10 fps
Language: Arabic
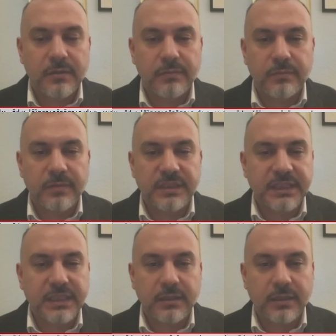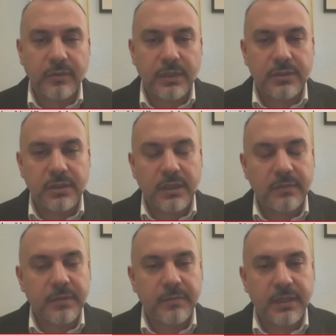مسألة طويلة
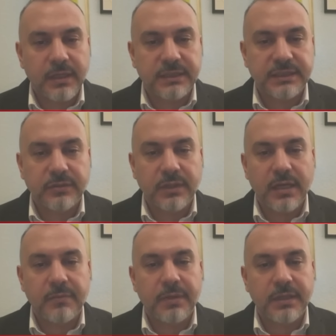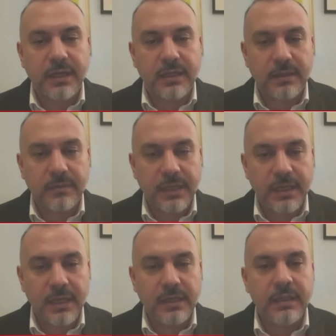جدا بما يخص سوريا أن بدأنا
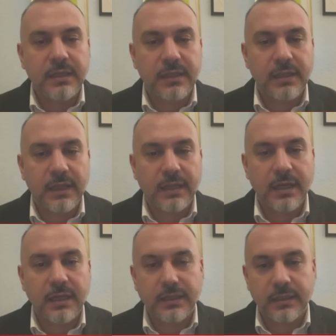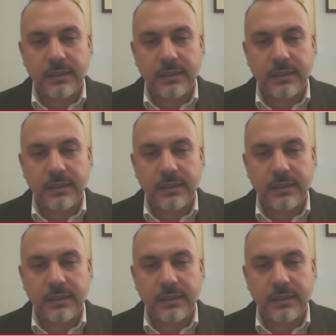بآلية العدالة